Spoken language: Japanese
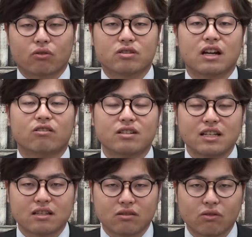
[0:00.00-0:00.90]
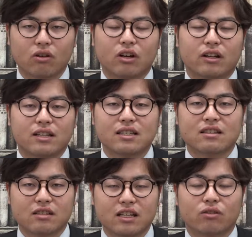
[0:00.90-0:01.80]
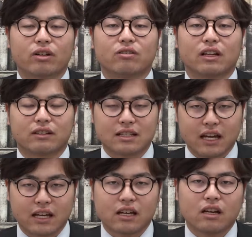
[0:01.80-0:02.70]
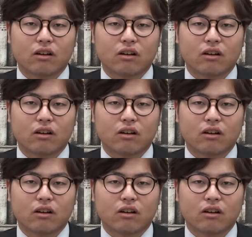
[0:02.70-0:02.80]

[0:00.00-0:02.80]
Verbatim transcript: こちらのにさつをにさつに取り組んでください。